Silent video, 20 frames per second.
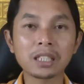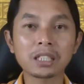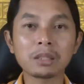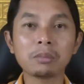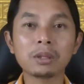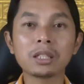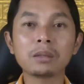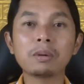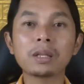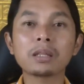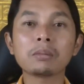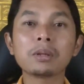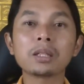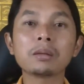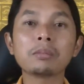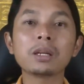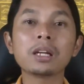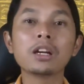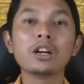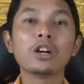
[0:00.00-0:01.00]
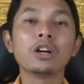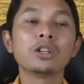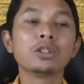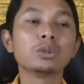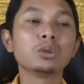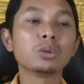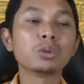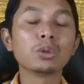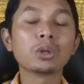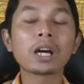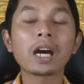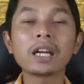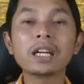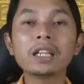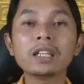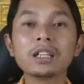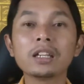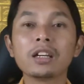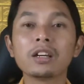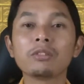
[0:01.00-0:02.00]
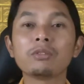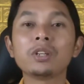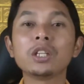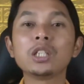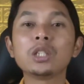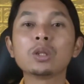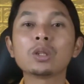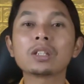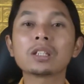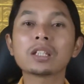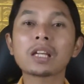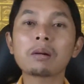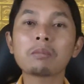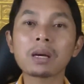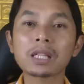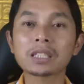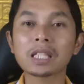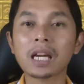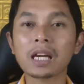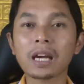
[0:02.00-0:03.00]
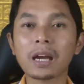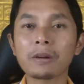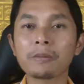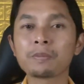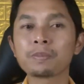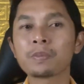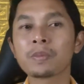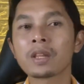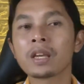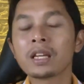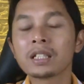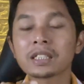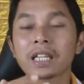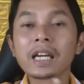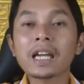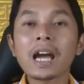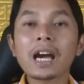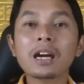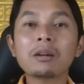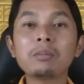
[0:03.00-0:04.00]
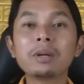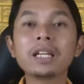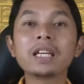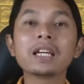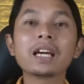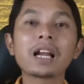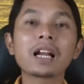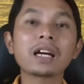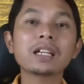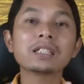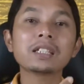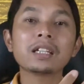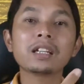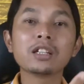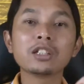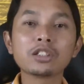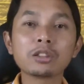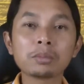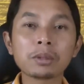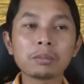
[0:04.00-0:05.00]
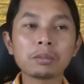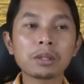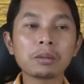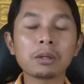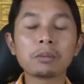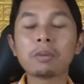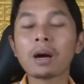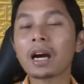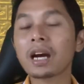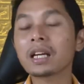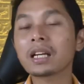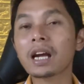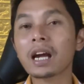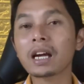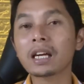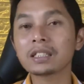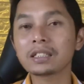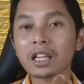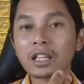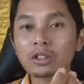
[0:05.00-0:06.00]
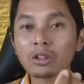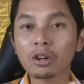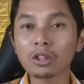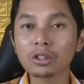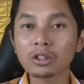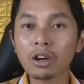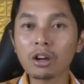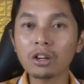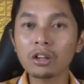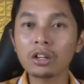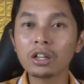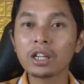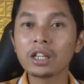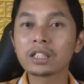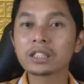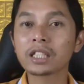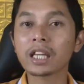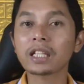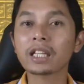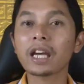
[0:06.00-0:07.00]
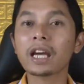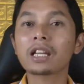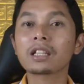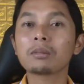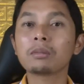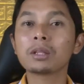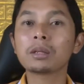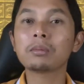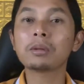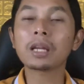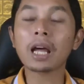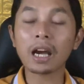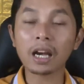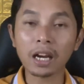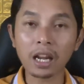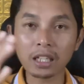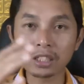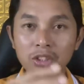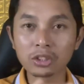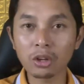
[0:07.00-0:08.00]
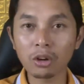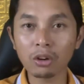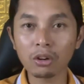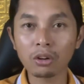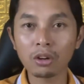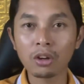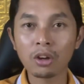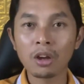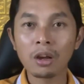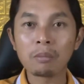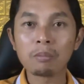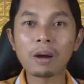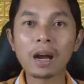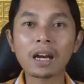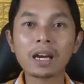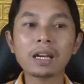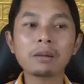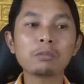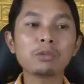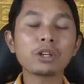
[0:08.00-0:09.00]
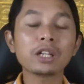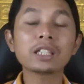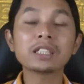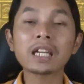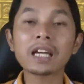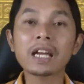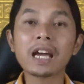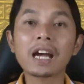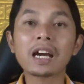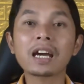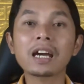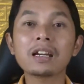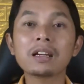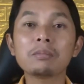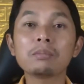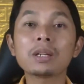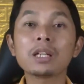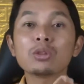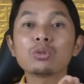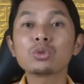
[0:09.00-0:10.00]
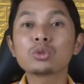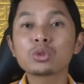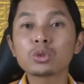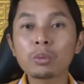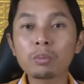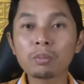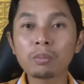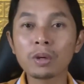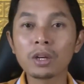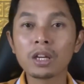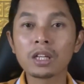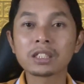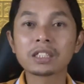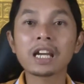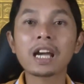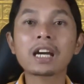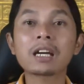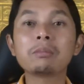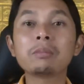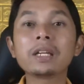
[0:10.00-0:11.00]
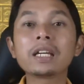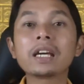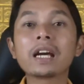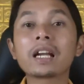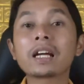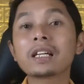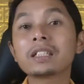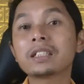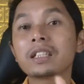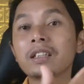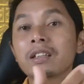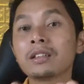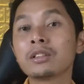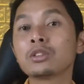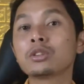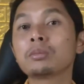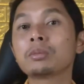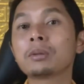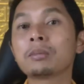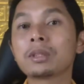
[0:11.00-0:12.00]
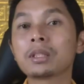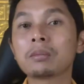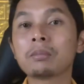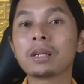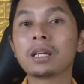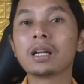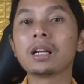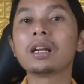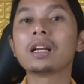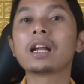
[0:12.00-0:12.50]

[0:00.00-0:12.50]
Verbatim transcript: Tiba-tiba teman-teman nyuguhkan nih video tentang masakan saya akan meninggalkan channel YouTube teman-teman bahkan nggak akan saya tonton CTR teman-teman akan anjlok bahkan mungkin saya akan menusuk saya akan meninggalkan channel YouTube teman-teman.